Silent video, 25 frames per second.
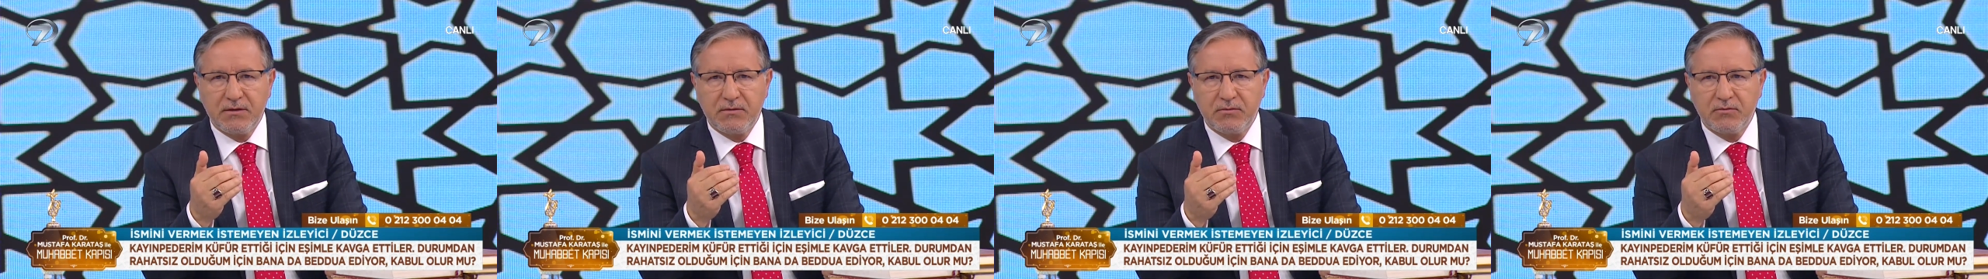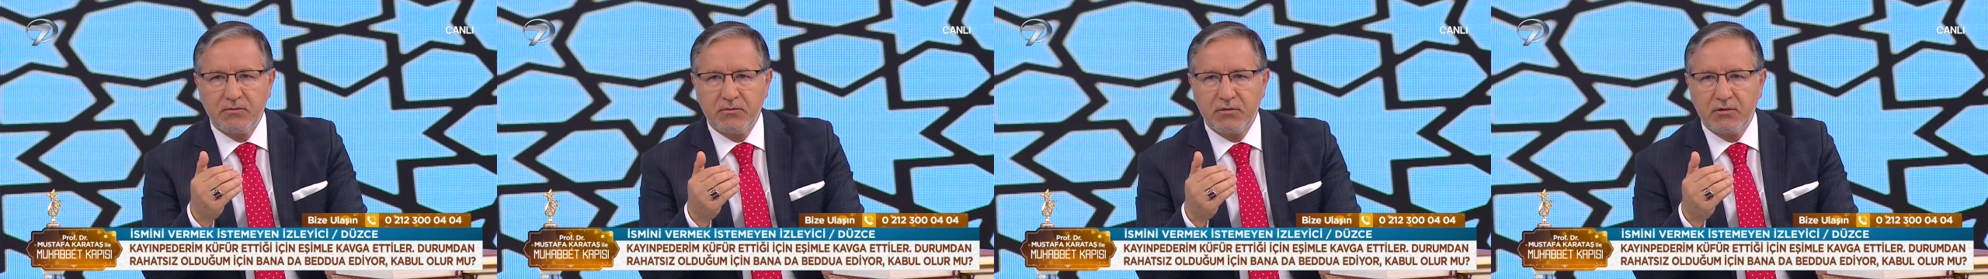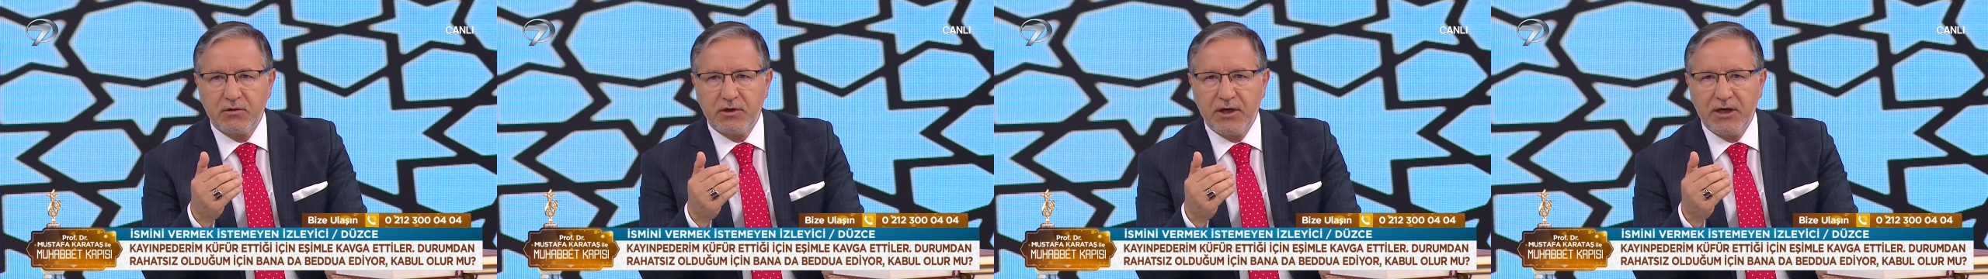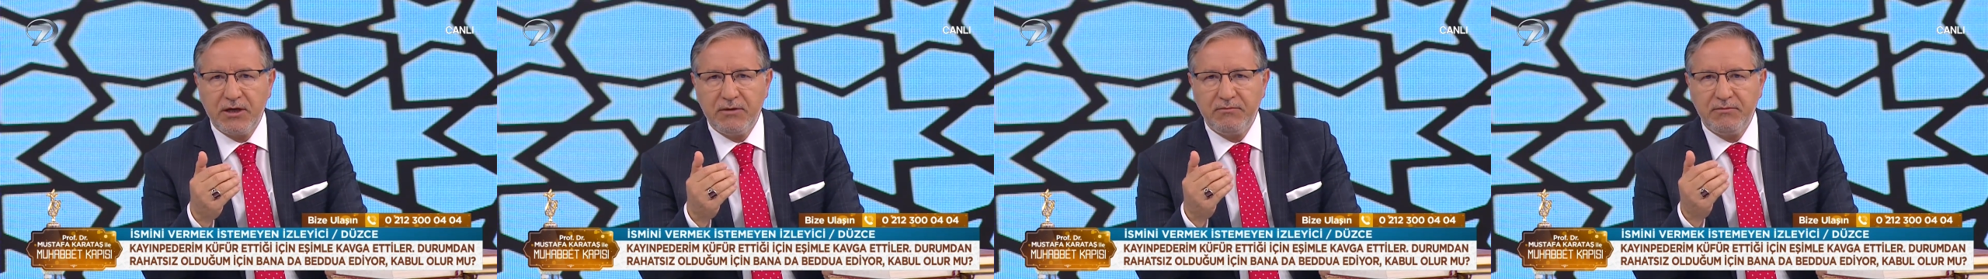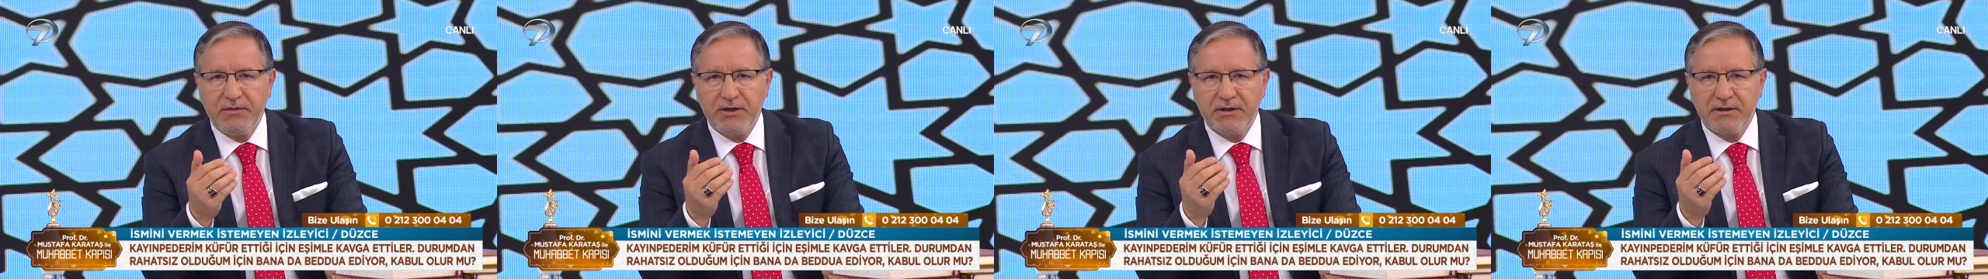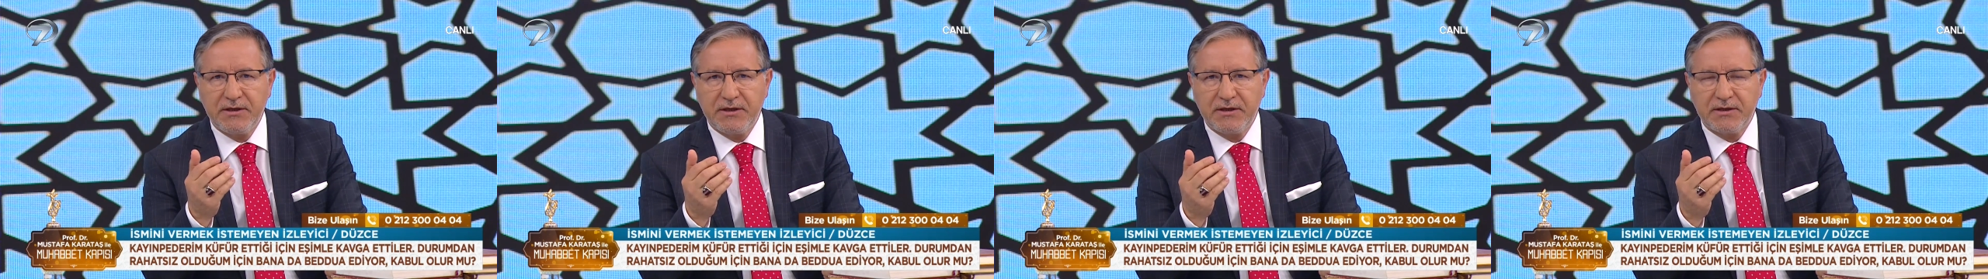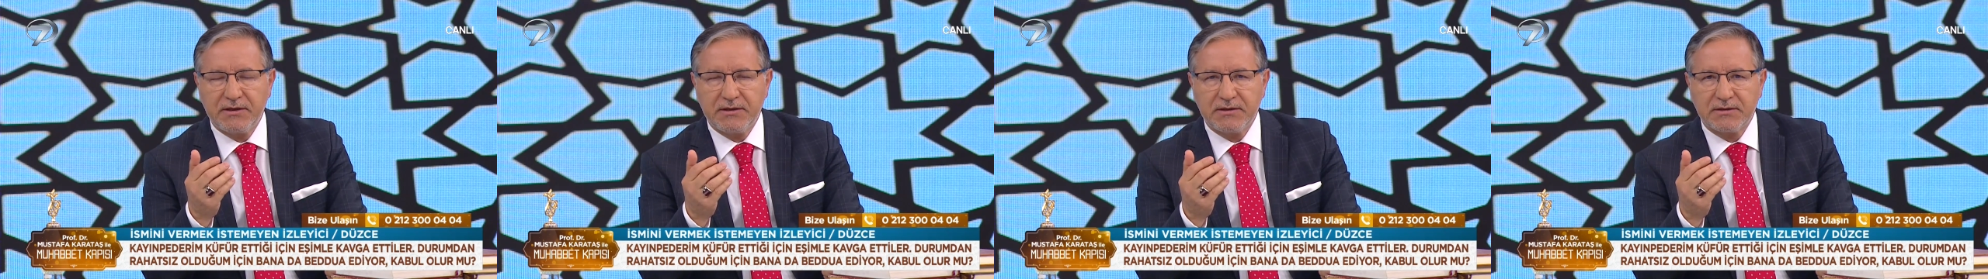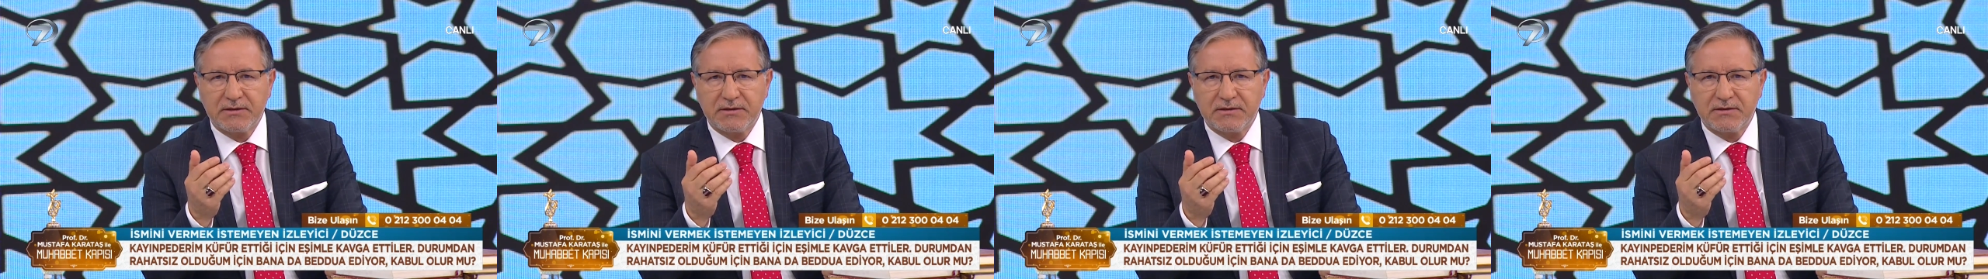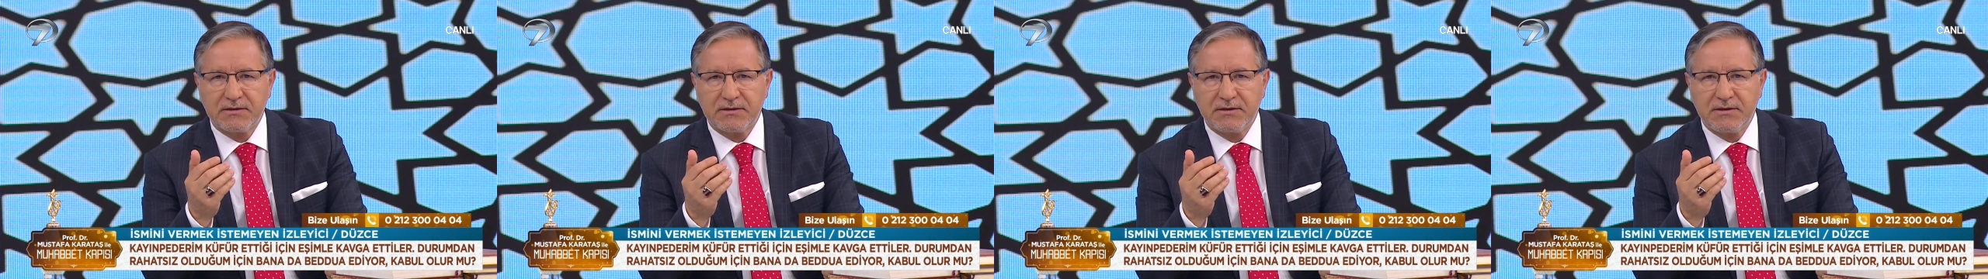Bu
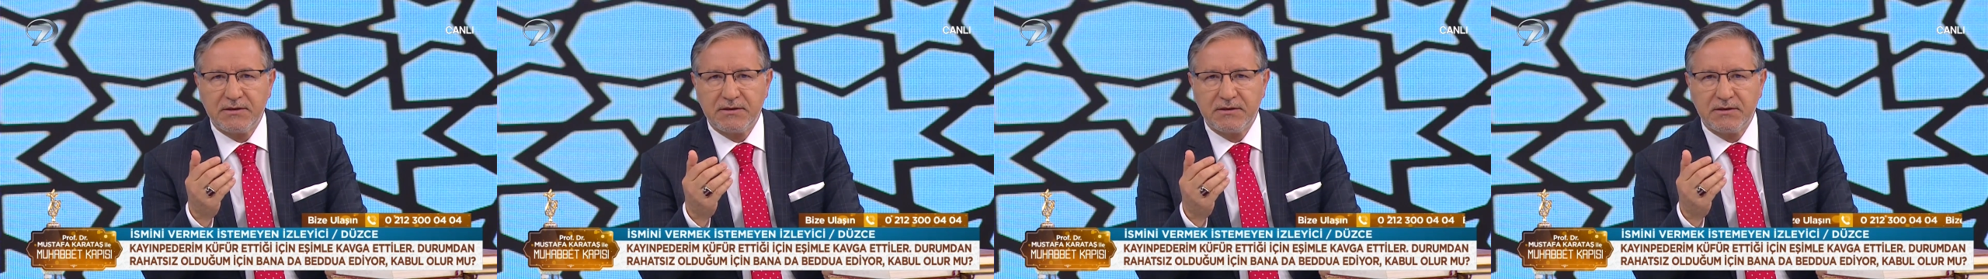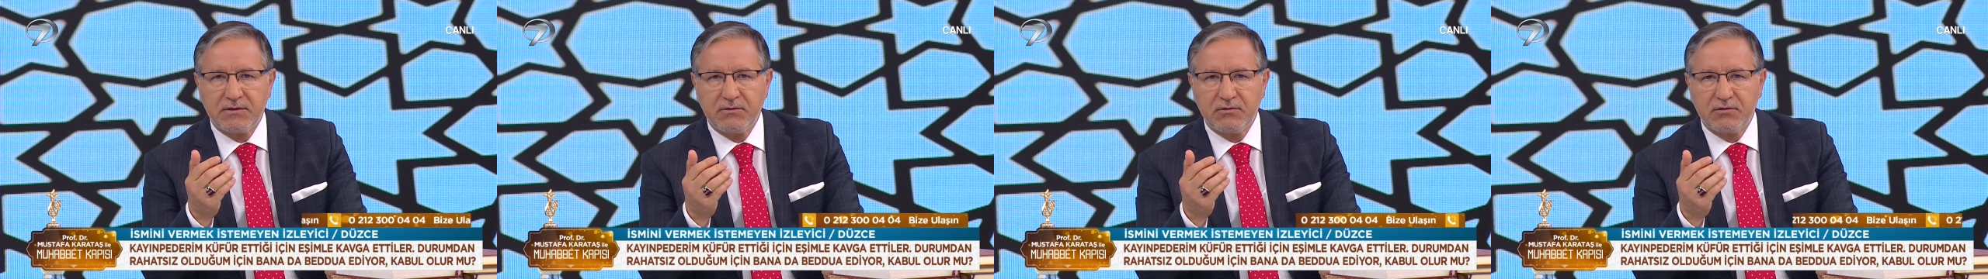kayınpederinizin sizin